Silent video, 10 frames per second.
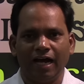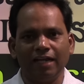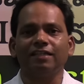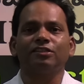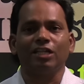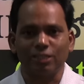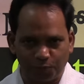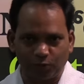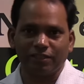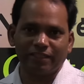అనేది
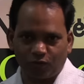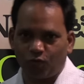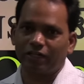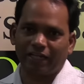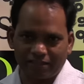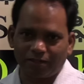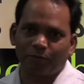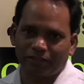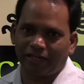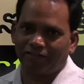తెలిసిపోతుంది కోర్టు కేసు
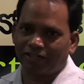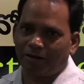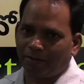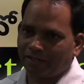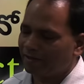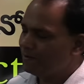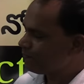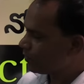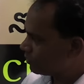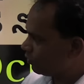అప్పుడు తెలియదు కాబట్టి
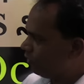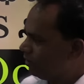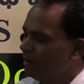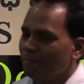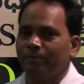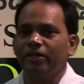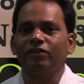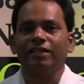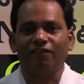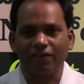సో
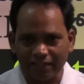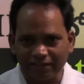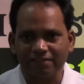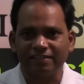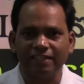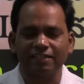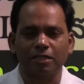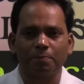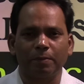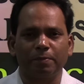మీరు ఎవరైతే
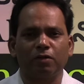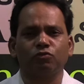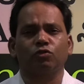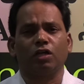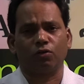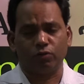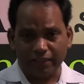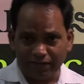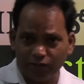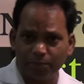సీరియస్గా ప్రిపేర్ అవుతున్నారో
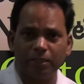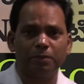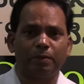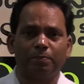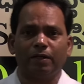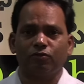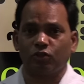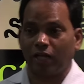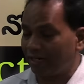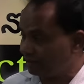లీవ్లు పెట్టి ప్రిపేర్ అవుతున్నారో